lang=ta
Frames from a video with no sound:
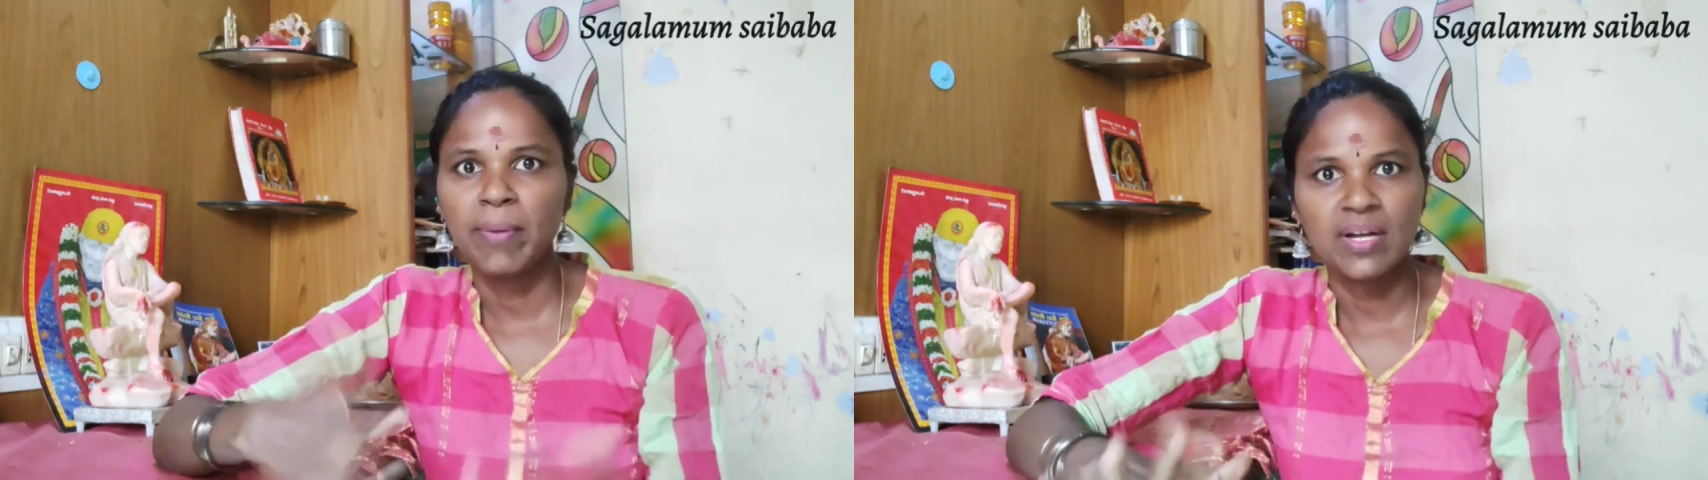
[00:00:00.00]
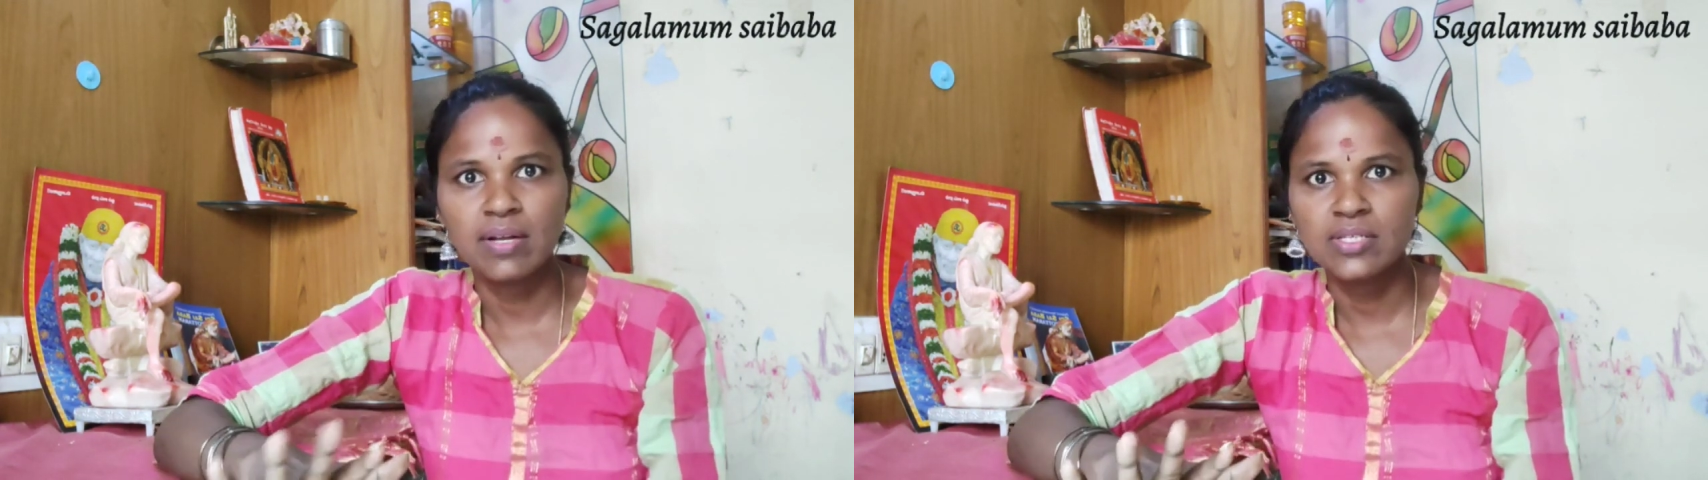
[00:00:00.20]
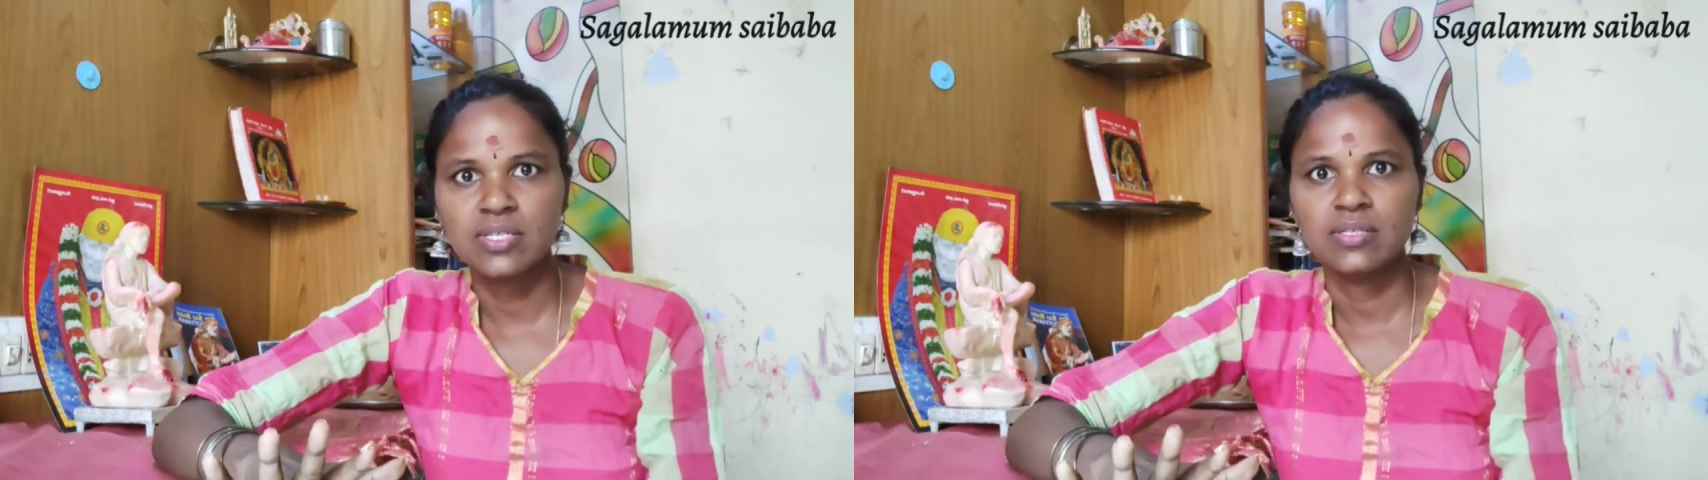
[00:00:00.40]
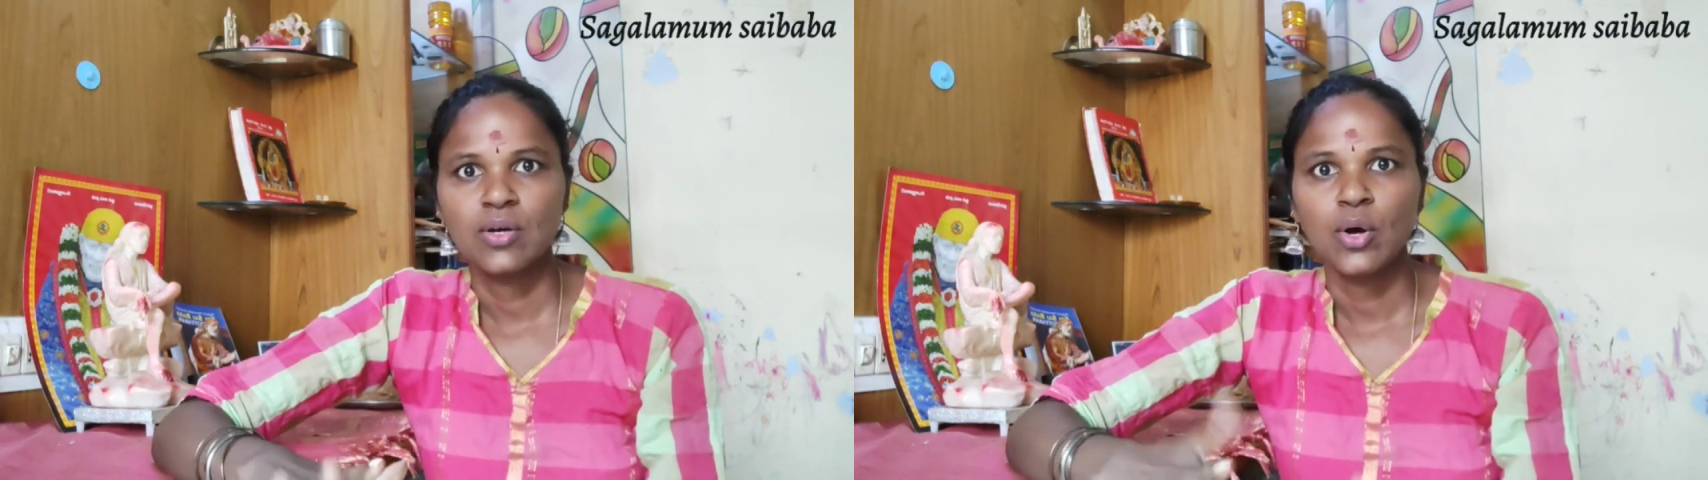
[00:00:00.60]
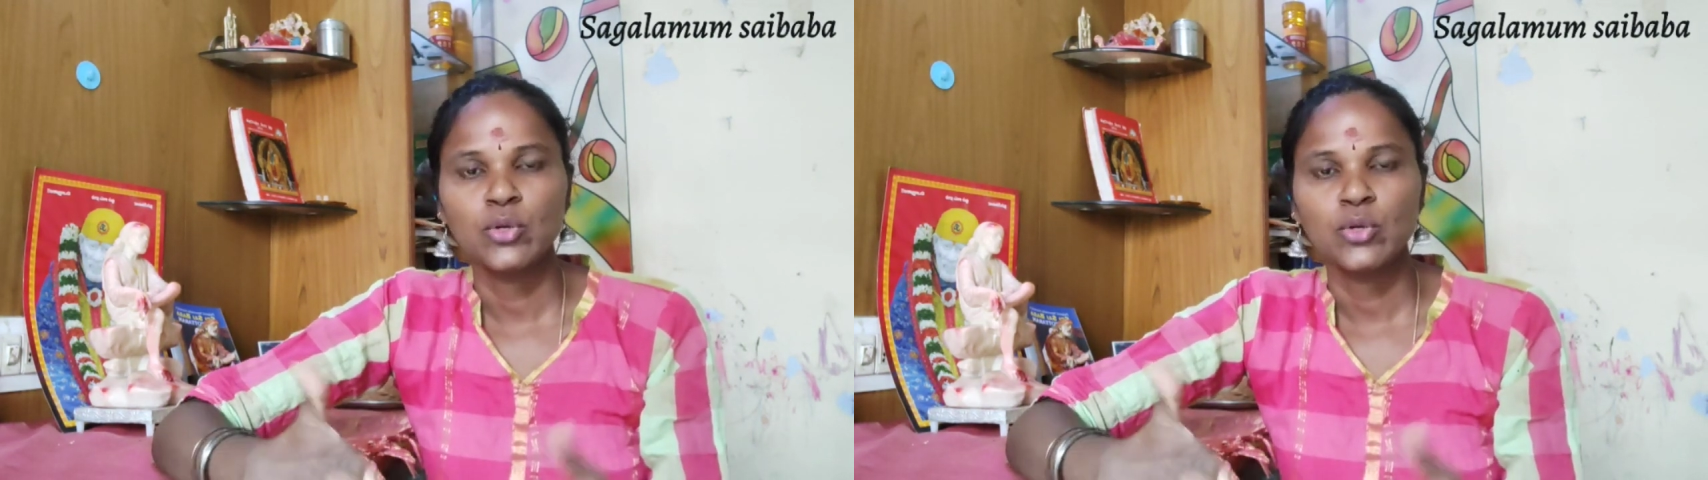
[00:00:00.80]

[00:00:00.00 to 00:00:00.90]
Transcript: பட்டுருச்சு